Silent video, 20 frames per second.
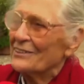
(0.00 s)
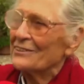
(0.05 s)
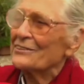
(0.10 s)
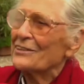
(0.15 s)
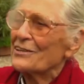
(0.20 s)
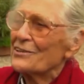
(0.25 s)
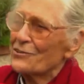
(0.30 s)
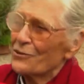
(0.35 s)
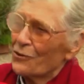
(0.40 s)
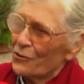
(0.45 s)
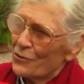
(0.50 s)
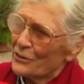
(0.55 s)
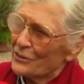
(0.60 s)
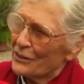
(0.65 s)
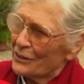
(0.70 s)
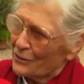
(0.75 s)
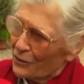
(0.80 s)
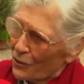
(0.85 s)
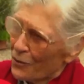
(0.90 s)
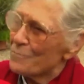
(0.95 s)
und das
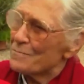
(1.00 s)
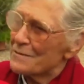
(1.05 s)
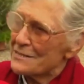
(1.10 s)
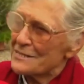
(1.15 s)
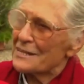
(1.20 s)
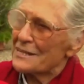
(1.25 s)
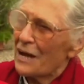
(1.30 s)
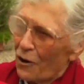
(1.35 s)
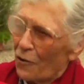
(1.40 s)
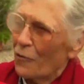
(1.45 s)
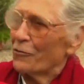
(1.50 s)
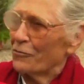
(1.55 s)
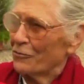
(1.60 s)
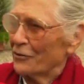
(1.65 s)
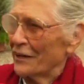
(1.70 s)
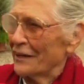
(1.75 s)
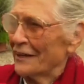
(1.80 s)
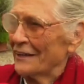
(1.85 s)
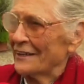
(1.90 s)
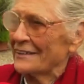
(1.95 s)
hält da ein bisschen
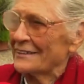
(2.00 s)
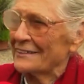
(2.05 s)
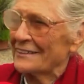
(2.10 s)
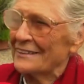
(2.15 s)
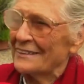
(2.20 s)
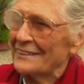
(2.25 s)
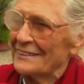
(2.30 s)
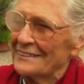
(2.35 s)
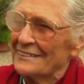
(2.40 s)
aufrecht.